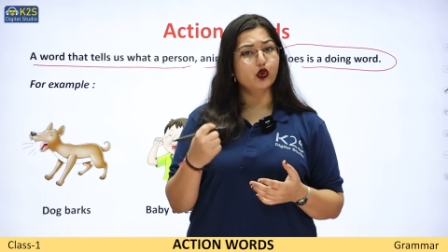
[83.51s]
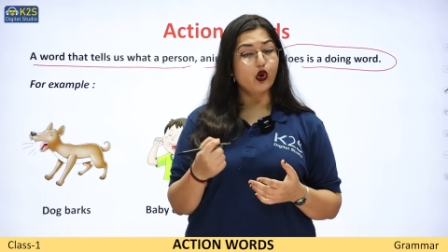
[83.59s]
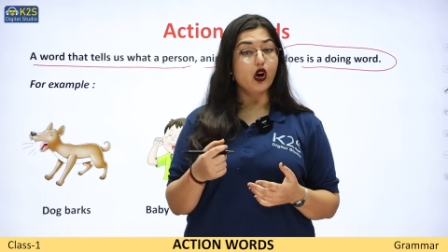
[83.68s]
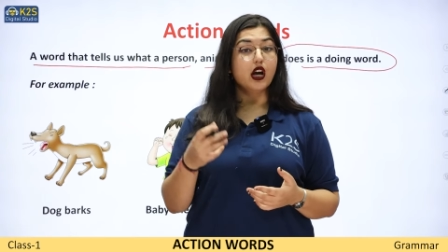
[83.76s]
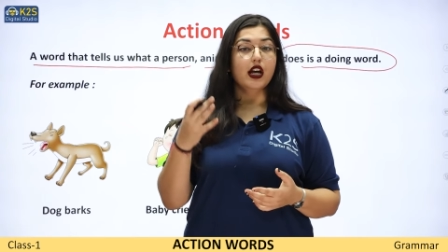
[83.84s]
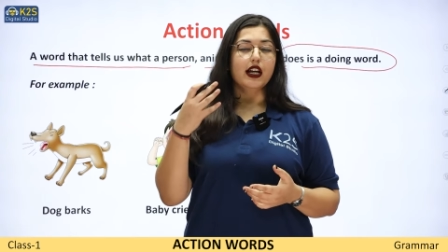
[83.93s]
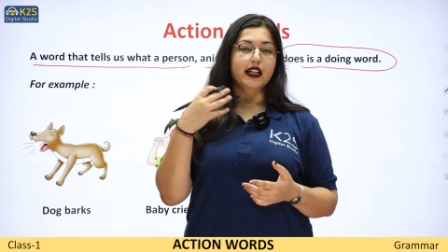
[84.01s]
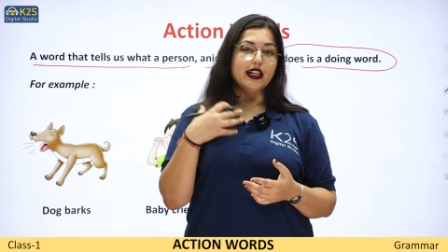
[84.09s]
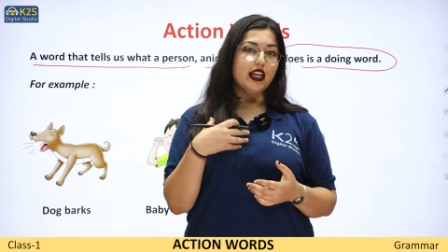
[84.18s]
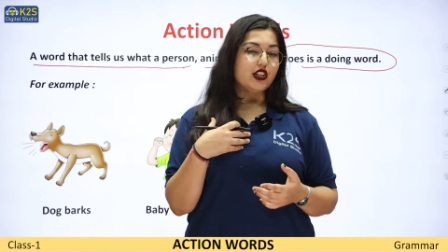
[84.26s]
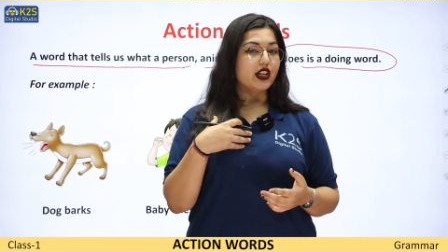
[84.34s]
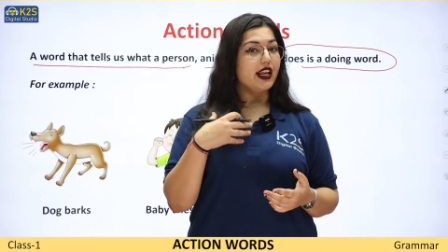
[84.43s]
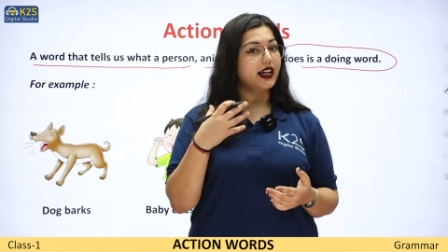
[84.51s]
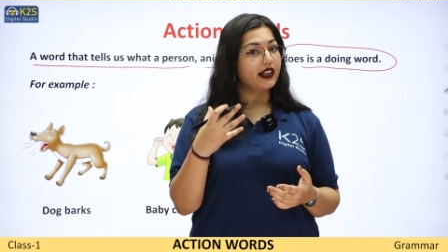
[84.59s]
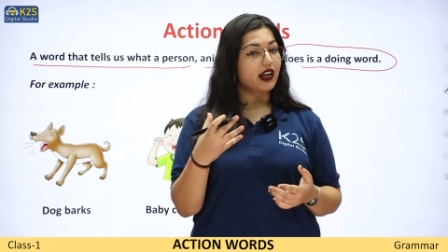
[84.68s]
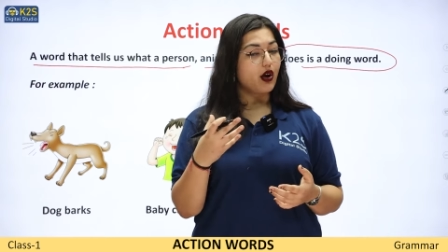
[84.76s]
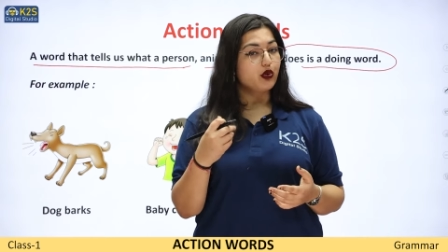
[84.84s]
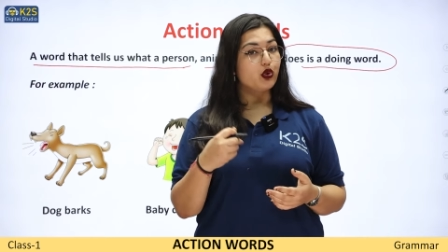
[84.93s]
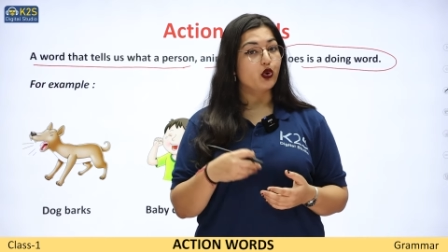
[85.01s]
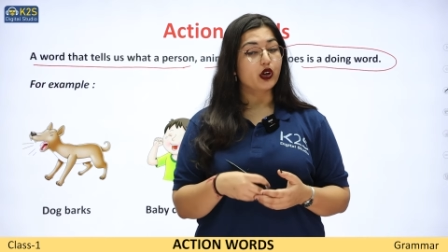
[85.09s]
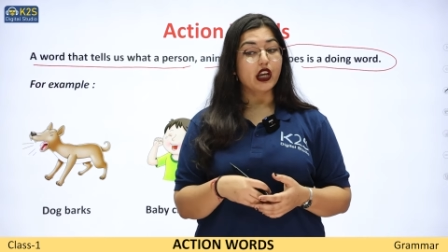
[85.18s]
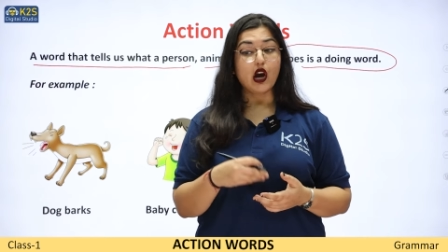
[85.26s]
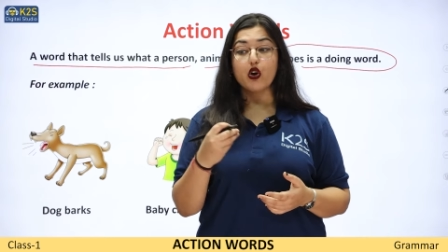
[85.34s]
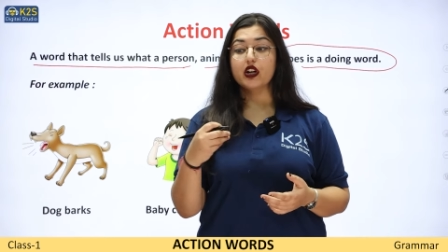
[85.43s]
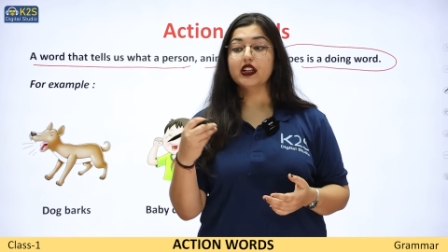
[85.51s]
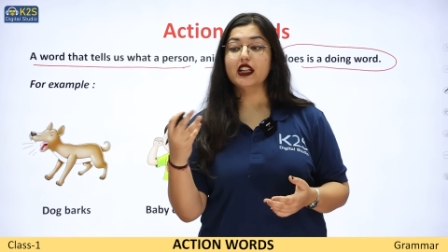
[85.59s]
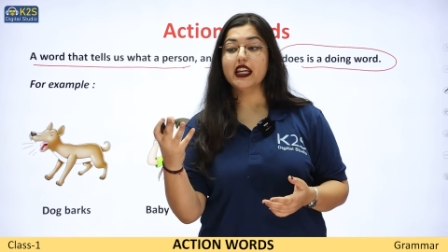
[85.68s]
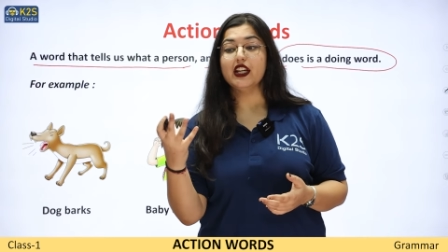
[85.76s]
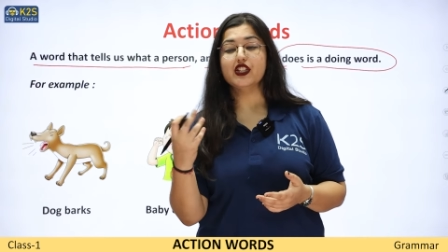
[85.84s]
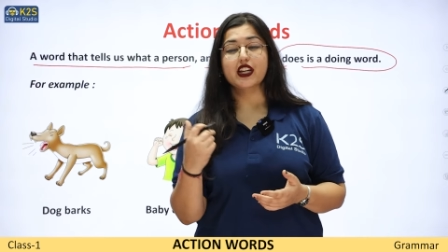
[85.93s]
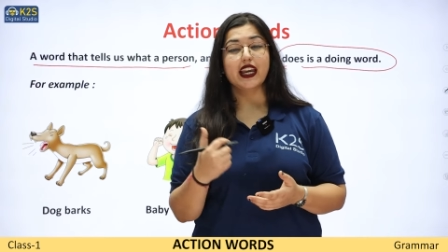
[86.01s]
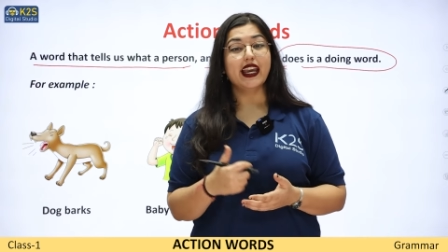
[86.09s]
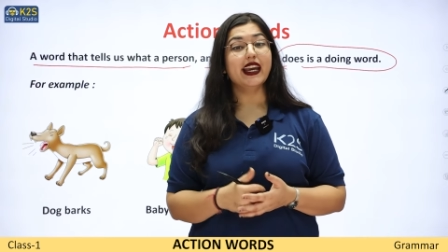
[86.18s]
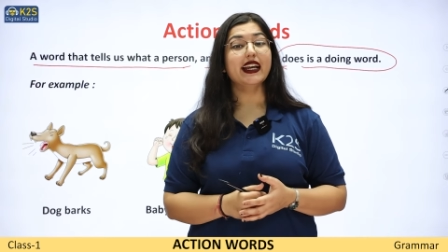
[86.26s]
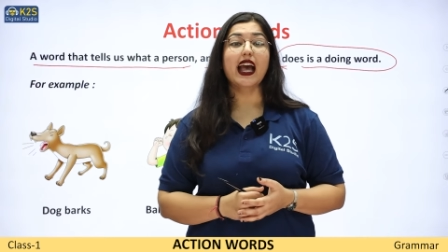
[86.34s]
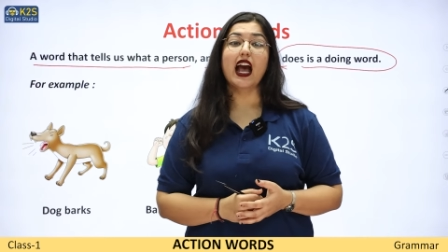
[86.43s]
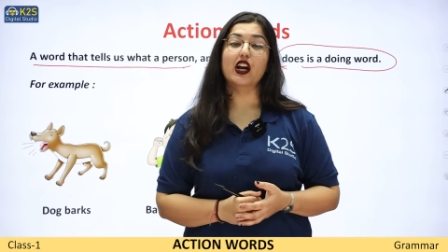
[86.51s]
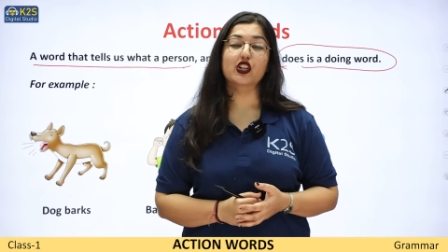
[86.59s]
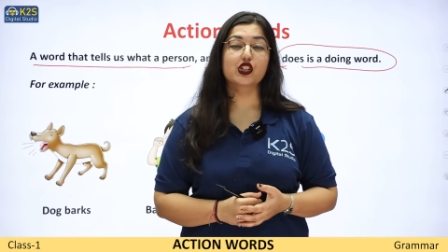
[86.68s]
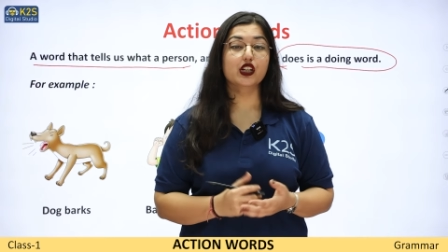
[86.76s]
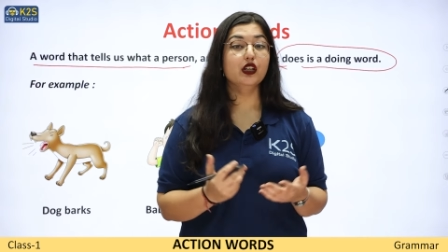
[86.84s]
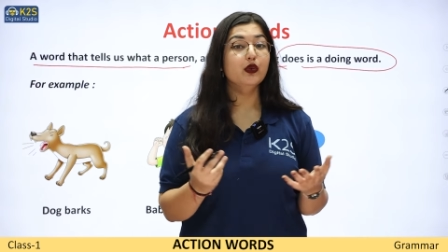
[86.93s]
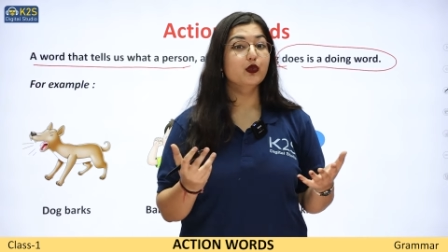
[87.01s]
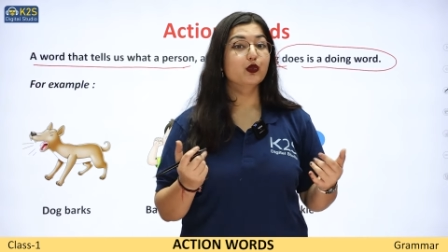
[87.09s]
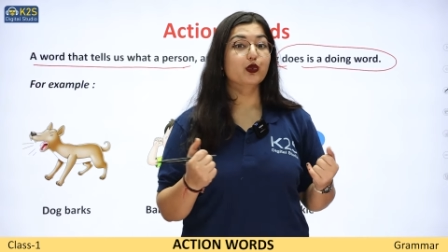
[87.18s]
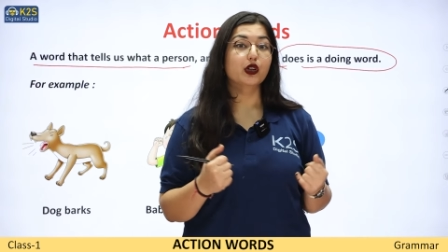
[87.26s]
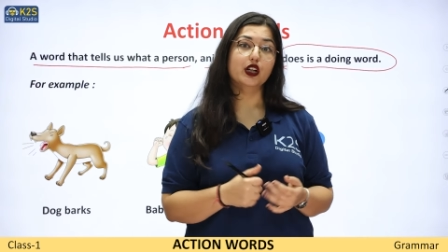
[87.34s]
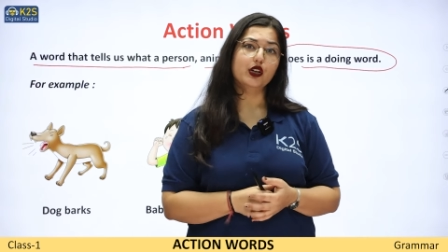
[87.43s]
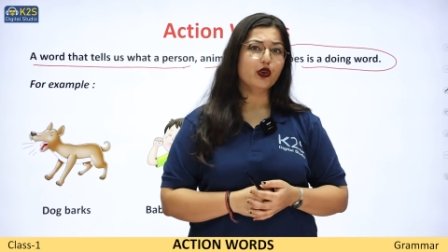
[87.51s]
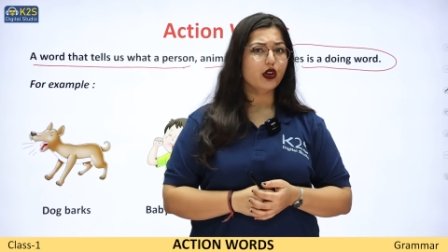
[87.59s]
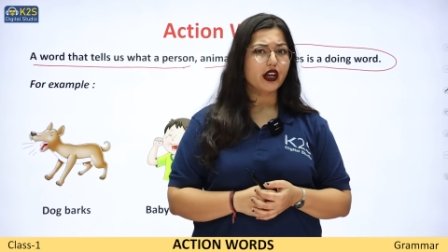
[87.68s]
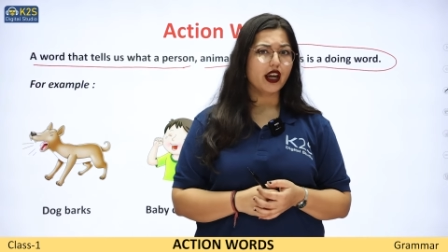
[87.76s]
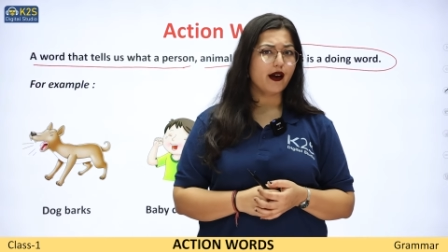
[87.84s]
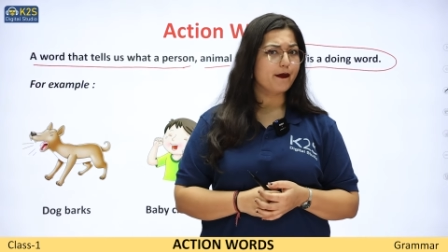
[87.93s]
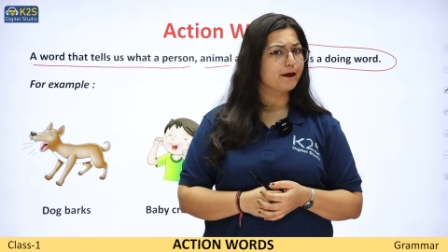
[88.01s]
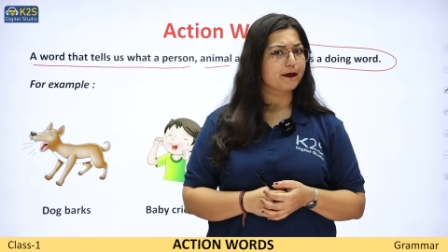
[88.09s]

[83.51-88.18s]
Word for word: तो टीचर एक नाउन हो गया और टीच एक एक्शन वर्ड हो गया